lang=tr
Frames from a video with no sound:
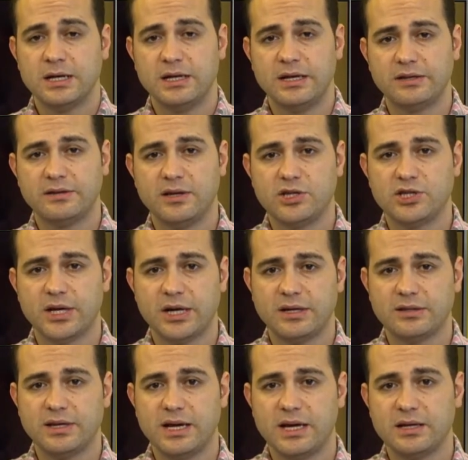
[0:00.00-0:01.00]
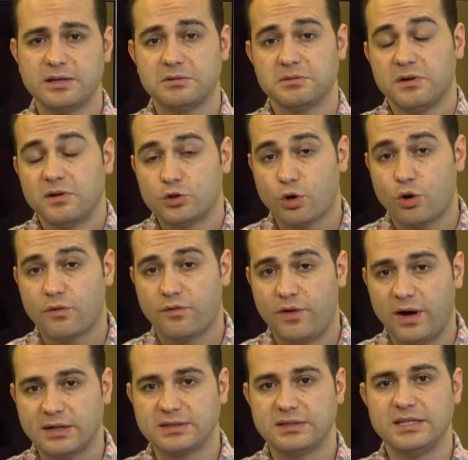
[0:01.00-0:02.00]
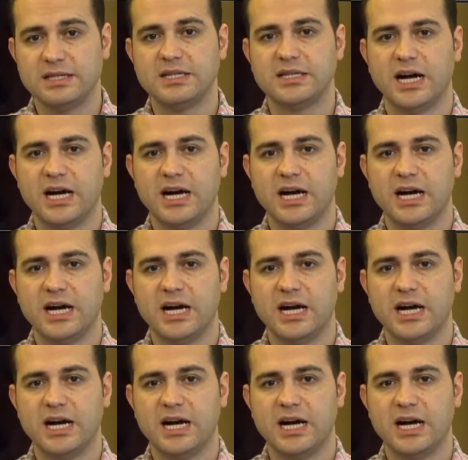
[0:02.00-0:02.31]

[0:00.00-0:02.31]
Ligde içeride çok farklı iki